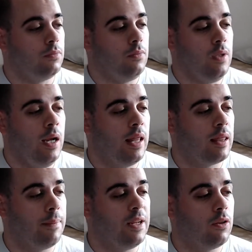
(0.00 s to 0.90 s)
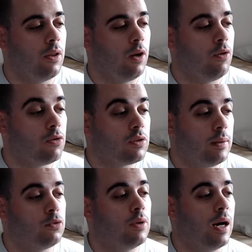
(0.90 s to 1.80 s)
el lanzamiento del nuevo
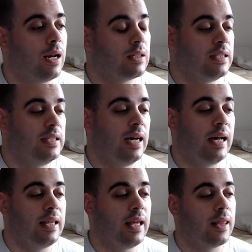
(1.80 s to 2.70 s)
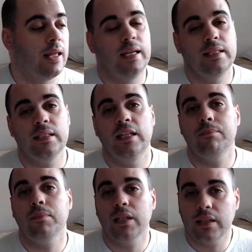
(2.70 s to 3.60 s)
Samsung Galaxy A10 es
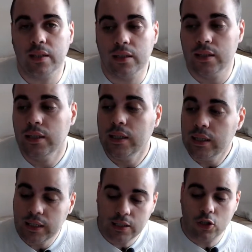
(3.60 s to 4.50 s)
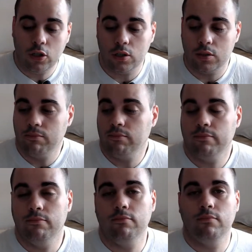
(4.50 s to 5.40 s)
inminente. Y hoy
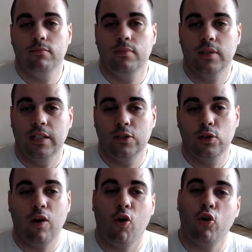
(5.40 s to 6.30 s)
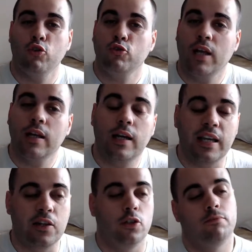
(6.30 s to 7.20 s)
mm, estoy algo
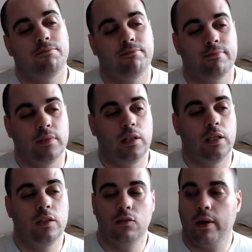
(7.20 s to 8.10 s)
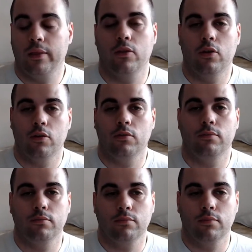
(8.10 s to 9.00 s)
nostálgico y
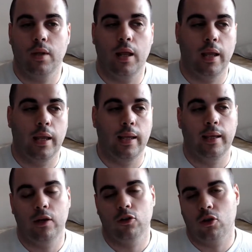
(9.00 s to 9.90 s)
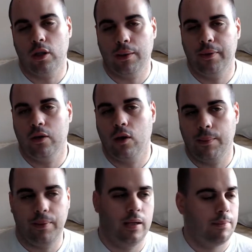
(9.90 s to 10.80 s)
cuando eh, el otro día vino
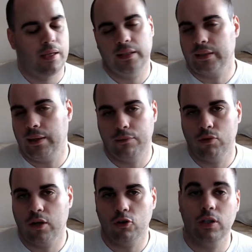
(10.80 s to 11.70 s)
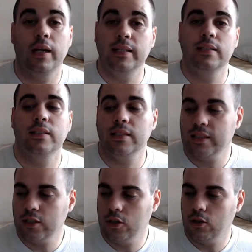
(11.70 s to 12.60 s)
Epic a mi casa, una cosa le
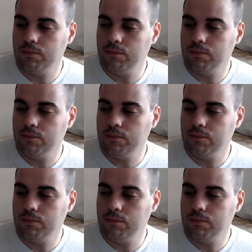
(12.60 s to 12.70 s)
enseñé yo